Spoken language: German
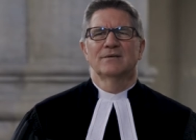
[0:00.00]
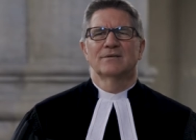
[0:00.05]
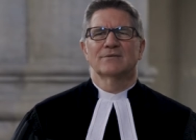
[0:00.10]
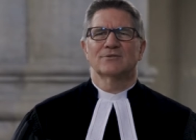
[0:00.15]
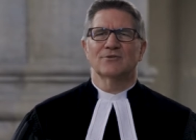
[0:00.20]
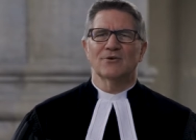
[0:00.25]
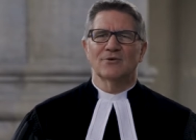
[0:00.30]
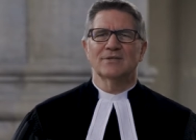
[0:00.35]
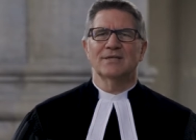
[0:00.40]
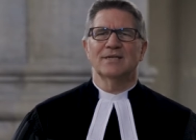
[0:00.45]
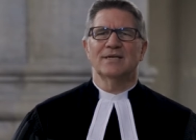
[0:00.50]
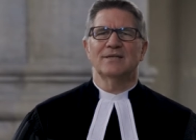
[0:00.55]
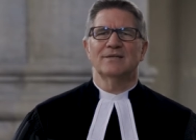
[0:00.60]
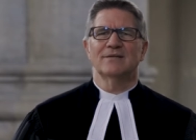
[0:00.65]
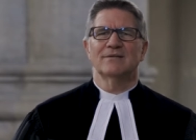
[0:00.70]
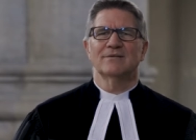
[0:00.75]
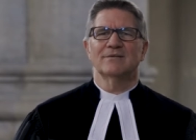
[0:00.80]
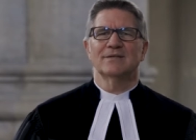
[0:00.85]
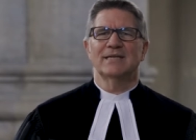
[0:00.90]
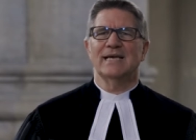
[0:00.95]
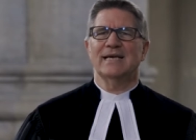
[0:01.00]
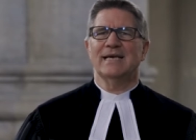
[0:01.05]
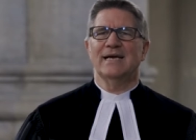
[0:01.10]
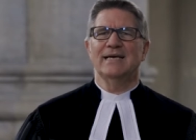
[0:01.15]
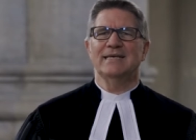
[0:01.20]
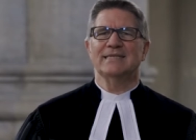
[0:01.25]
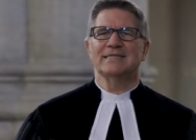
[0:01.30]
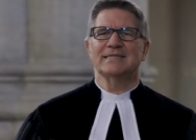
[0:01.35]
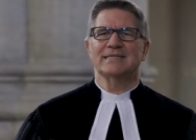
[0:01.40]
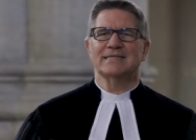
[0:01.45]
sondern der
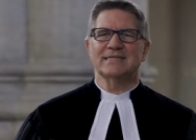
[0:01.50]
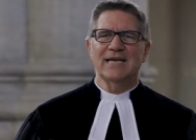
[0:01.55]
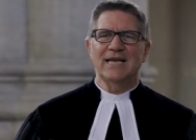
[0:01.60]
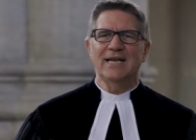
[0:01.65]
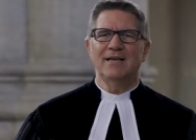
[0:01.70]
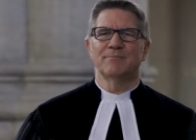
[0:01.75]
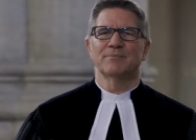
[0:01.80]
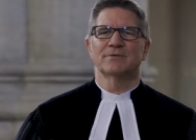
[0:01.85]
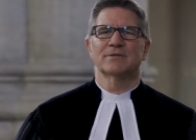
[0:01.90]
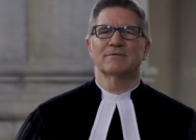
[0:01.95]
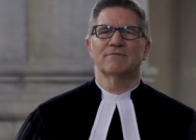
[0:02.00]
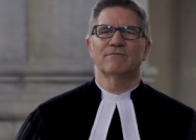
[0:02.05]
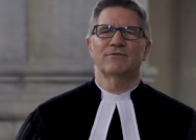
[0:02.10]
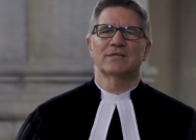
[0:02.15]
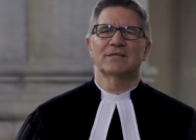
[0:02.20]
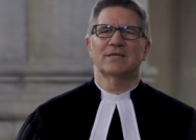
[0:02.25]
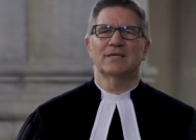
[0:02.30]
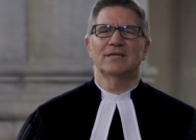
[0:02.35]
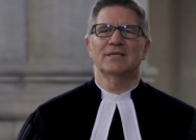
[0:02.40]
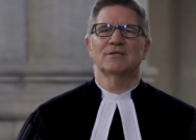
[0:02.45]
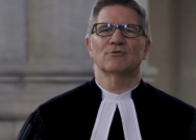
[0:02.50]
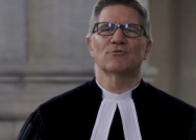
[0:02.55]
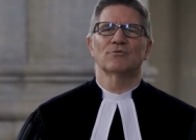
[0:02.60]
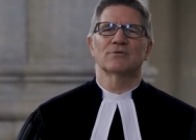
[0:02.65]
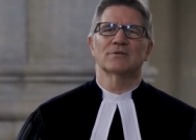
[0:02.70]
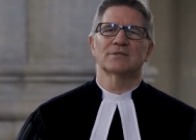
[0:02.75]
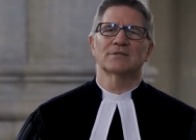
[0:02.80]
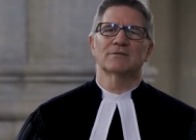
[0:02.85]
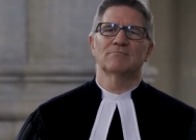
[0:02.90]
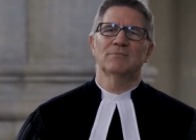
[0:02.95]
Geist selbst vertritt
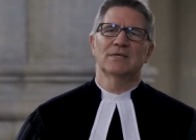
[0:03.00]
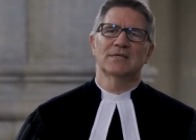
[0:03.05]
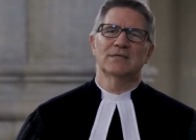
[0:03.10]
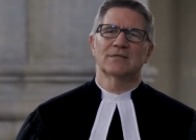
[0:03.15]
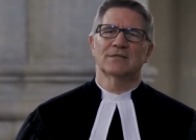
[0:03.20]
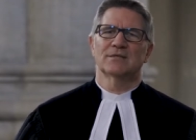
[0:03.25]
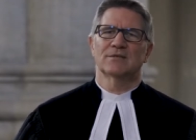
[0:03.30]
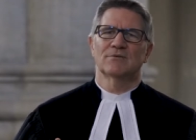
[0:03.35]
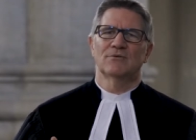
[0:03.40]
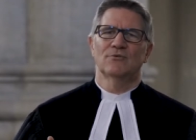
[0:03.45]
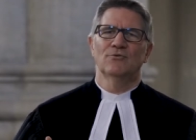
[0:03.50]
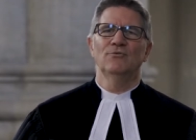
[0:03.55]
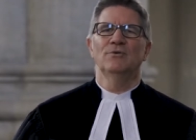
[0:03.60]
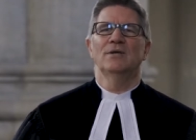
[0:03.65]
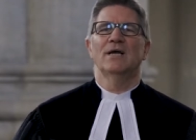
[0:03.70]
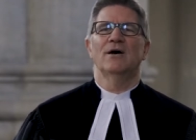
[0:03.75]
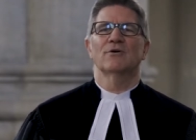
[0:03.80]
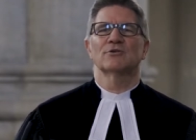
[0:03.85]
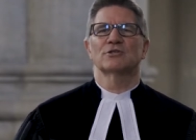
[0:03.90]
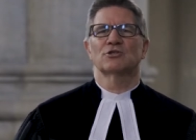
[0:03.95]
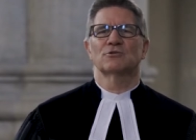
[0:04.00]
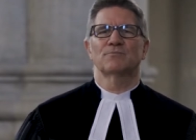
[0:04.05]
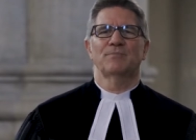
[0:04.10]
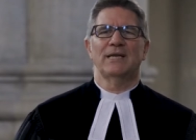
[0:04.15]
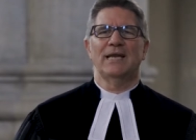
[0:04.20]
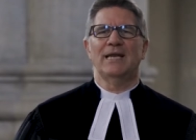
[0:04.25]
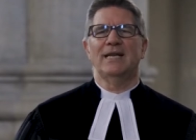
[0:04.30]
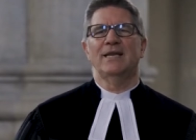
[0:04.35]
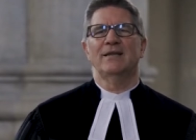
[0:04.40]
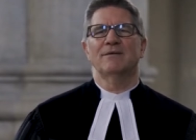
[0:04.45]
uns mit
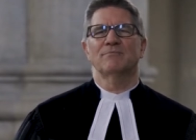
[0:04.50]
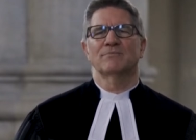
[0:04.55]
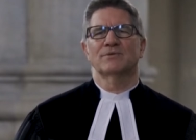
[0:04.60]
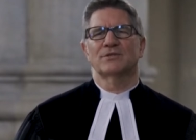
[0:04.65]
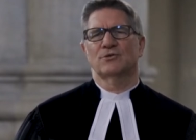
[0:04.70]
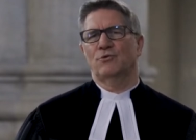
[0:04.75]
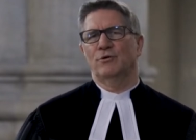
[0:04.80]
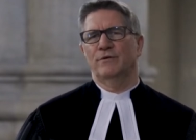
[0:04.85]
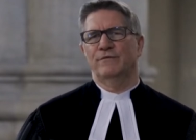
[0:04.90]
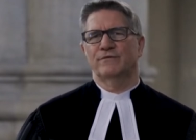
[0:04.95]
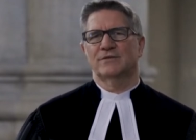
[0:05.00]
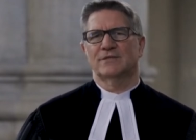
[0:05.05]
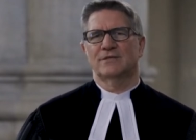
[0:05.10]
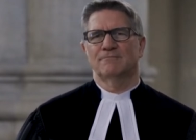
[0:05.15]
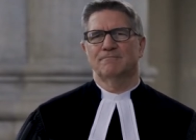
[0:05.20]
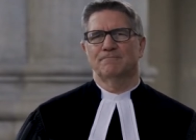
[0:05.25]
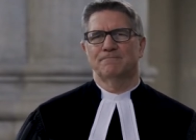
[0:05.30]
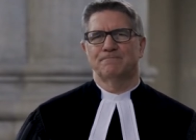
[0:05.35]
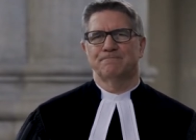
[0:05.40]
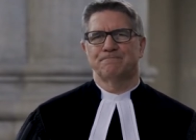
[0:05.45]
unaussprechlichem Seufzen.